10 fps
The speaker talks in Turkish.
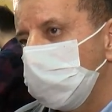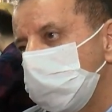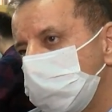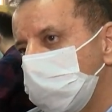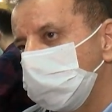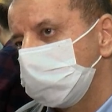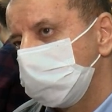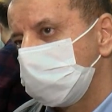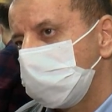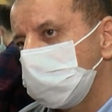güzel bir
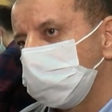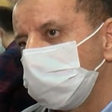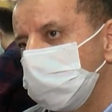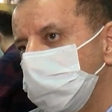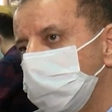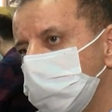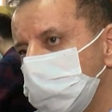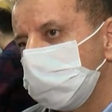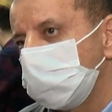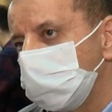dizayn yaparak bir
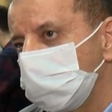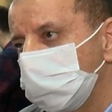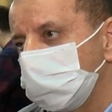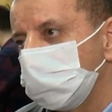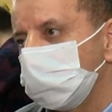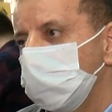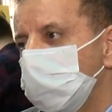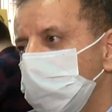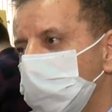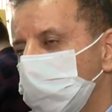cihaz haline getirdik.
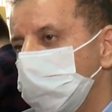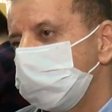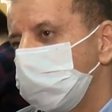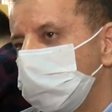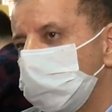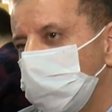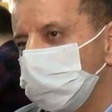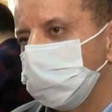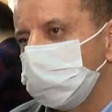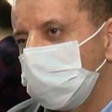Dolayısıyla biz
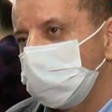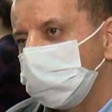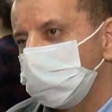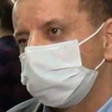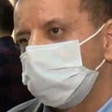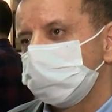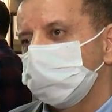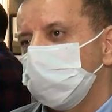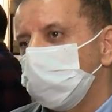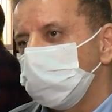olmayan bir şey yapmadık
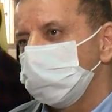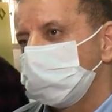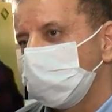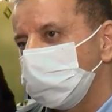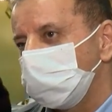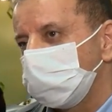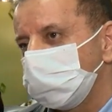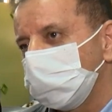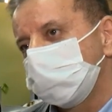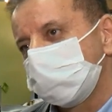aslında. Olan bir şeyi
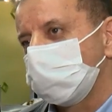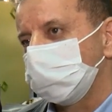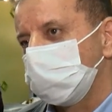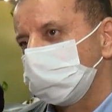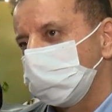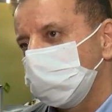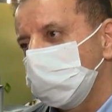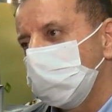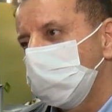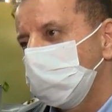birleştirip tasarım yaptık.
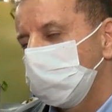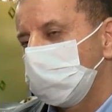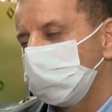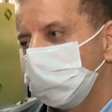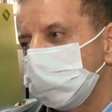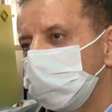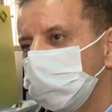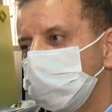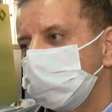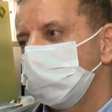E,
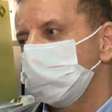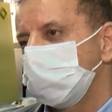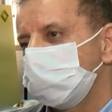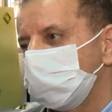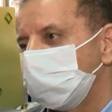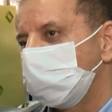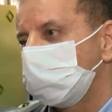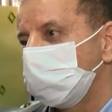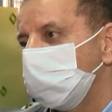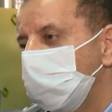dolayısıyla o tasarım içerisinden
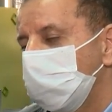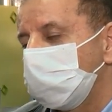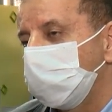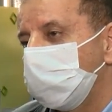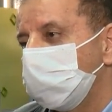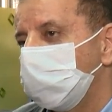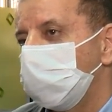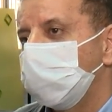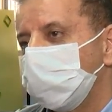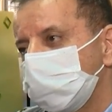geçen kapalı
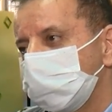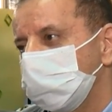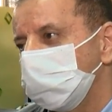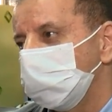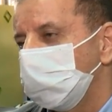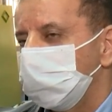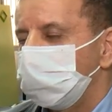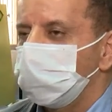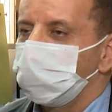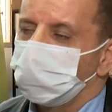mal havasını
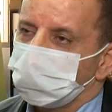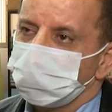tamamıyla